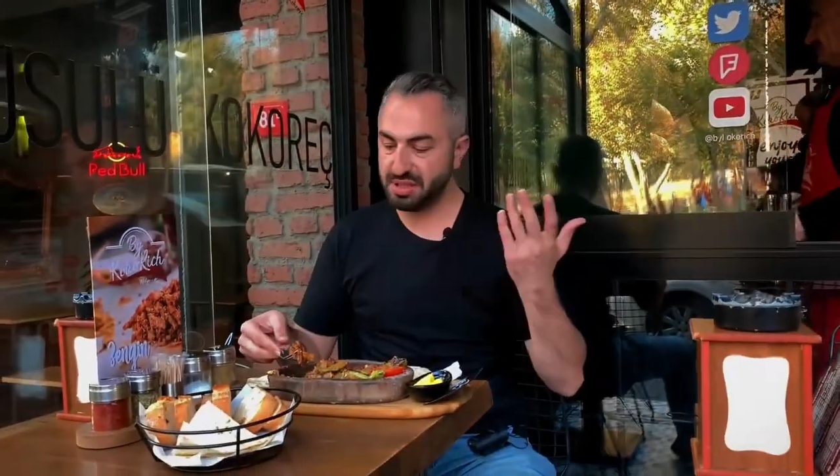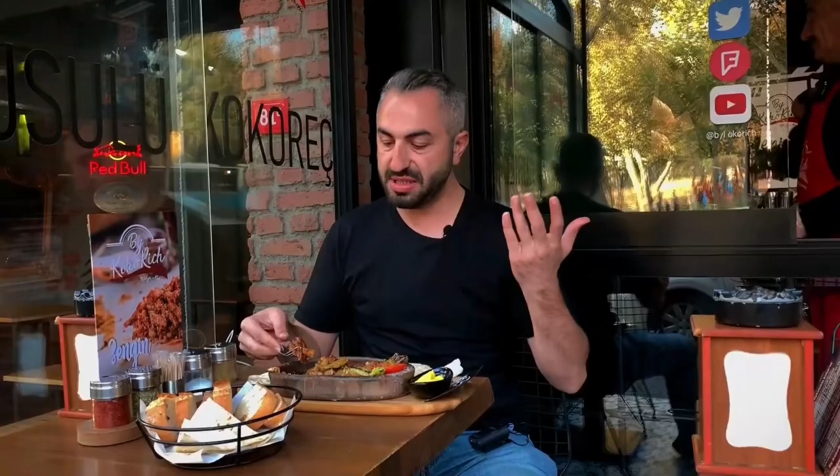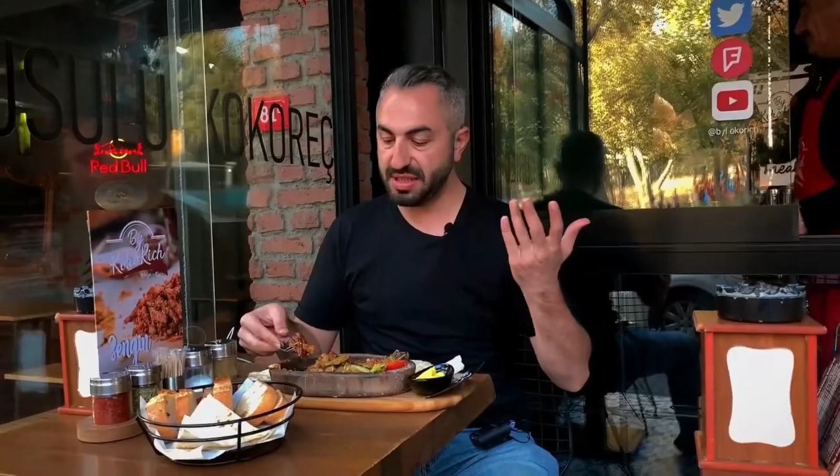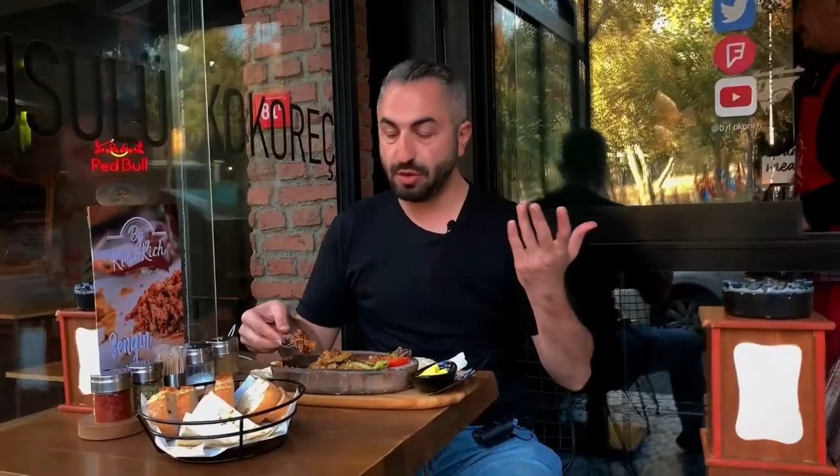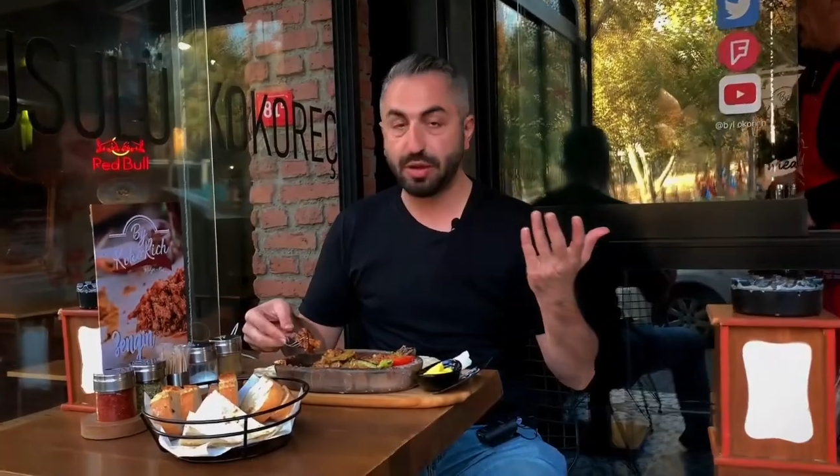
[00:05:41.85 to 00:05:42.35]

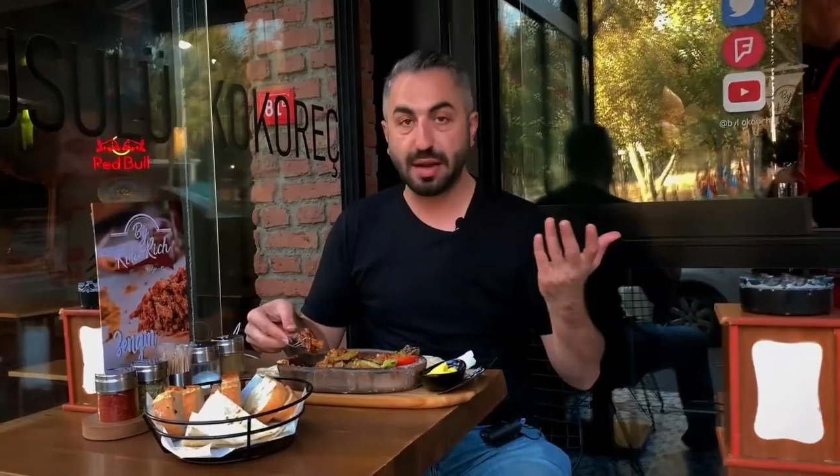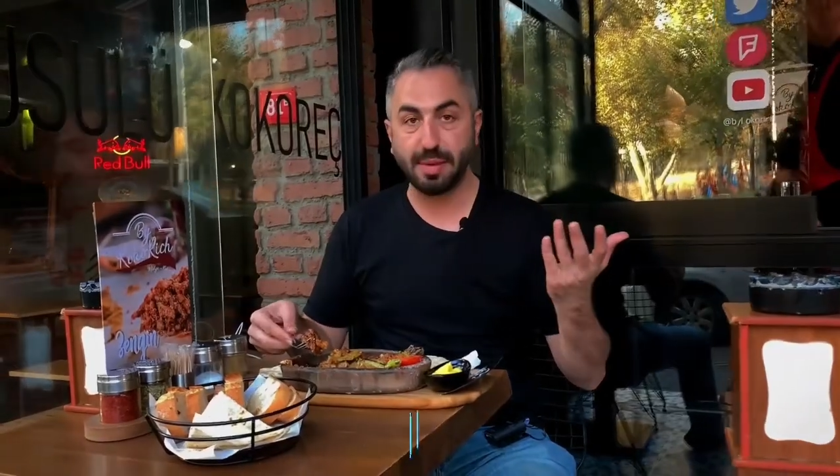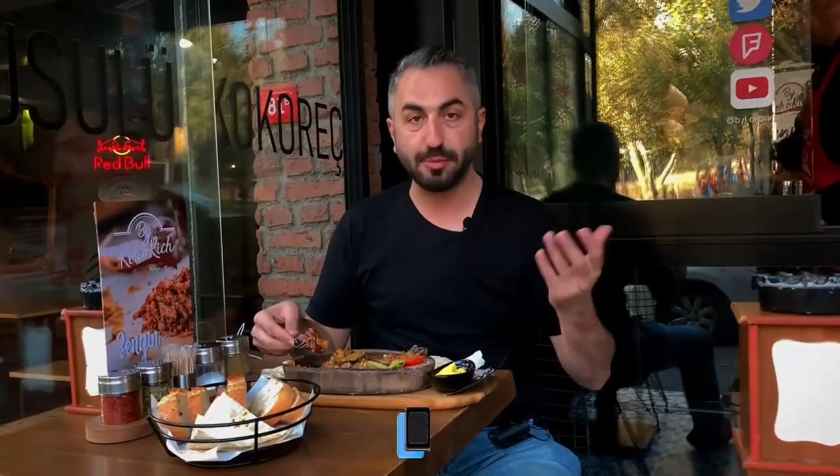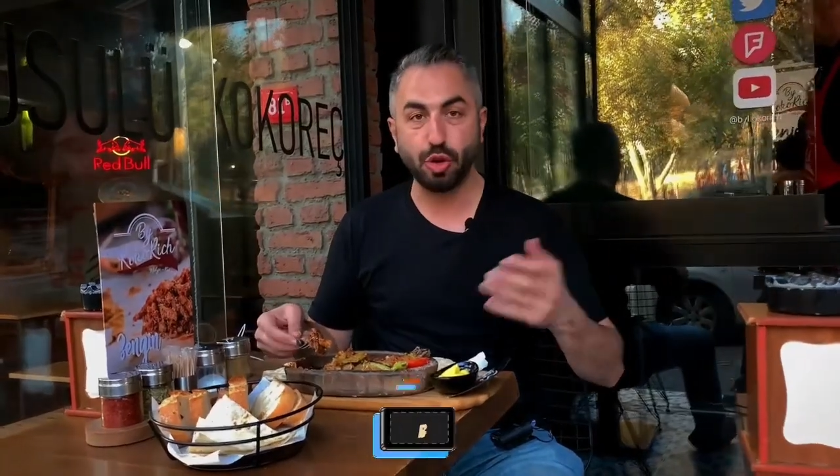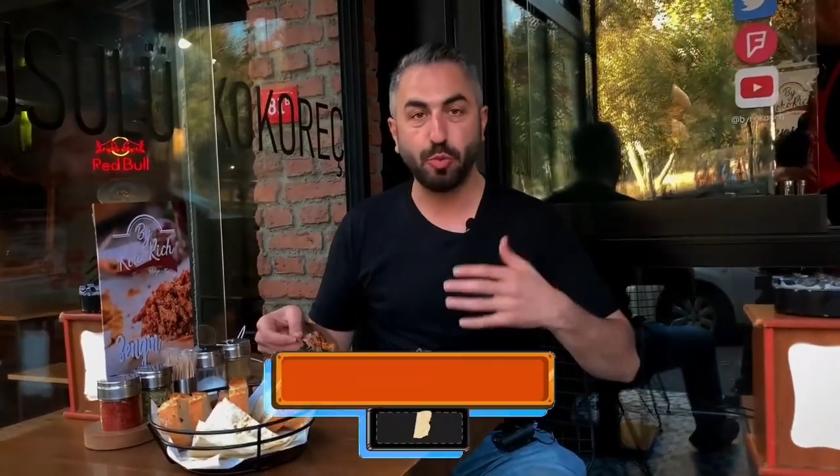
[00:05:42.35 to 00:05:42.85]
Size de
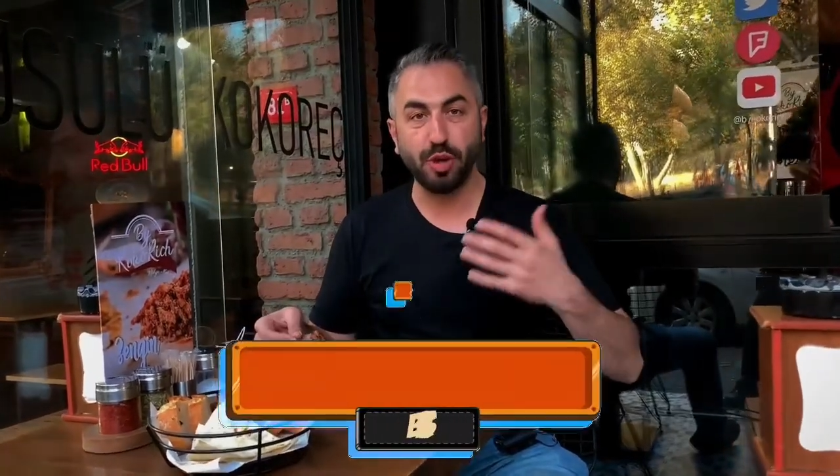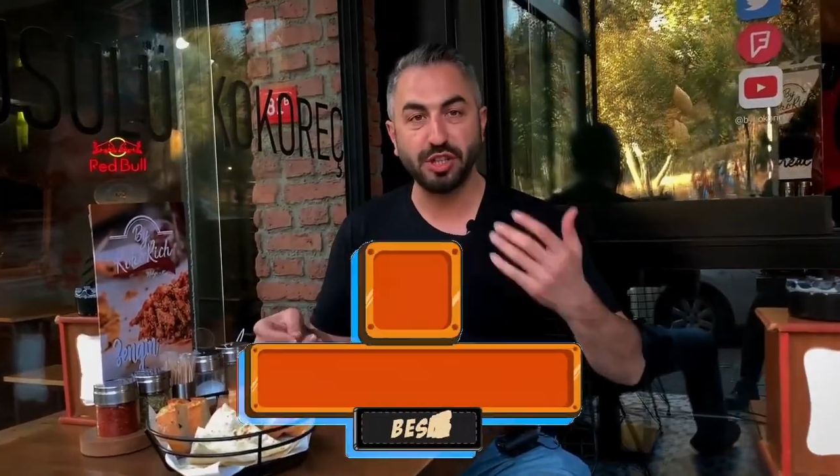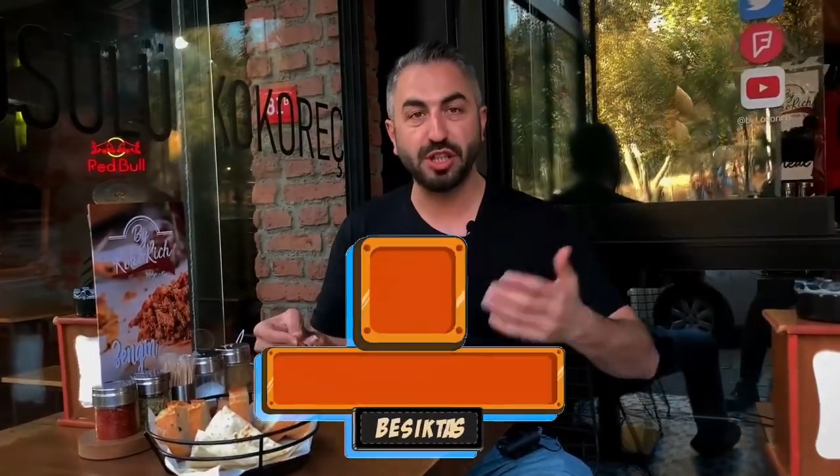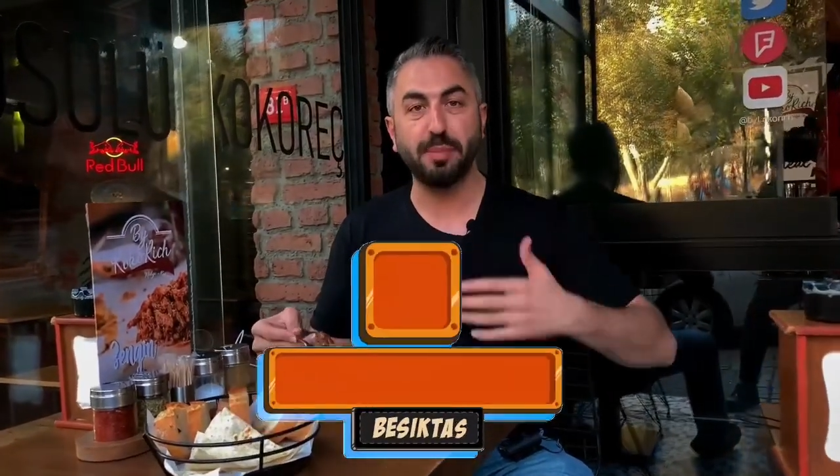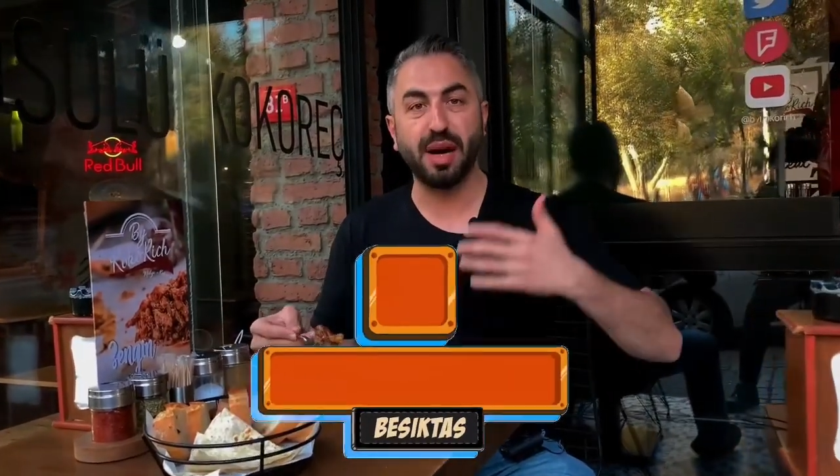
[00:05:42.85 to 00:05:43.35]
önermem. Çok böyle
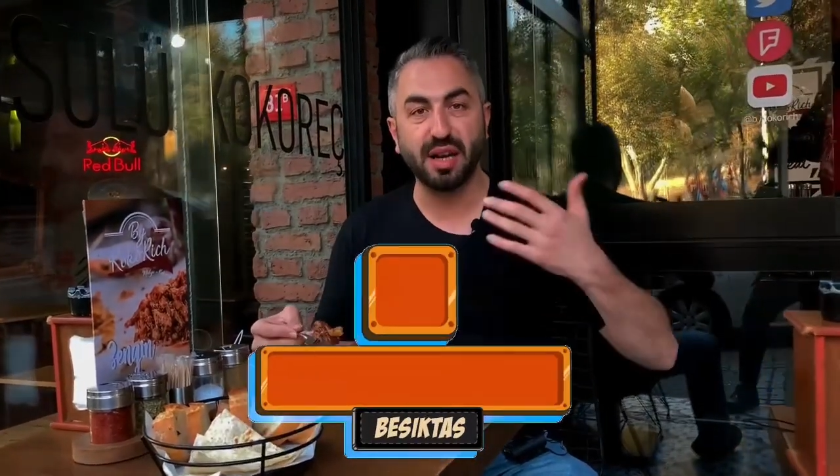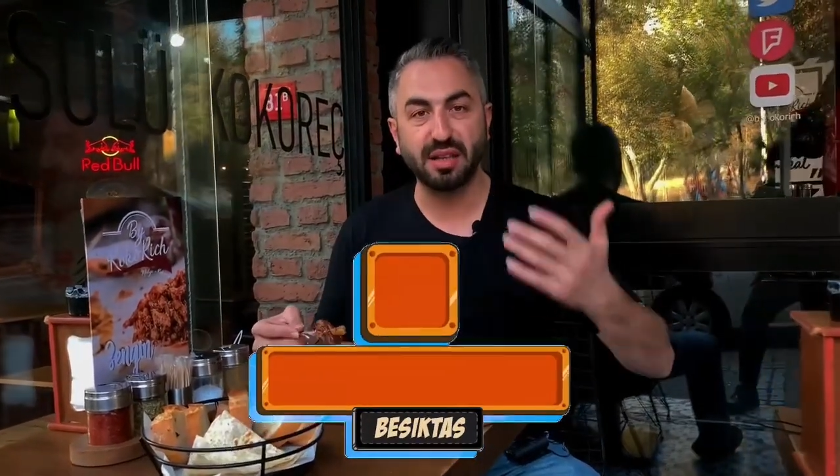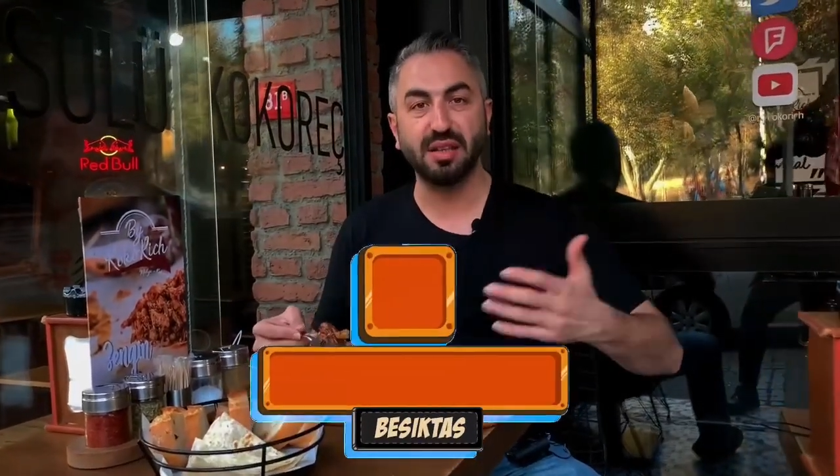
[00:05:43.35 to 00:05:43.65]
içine baharat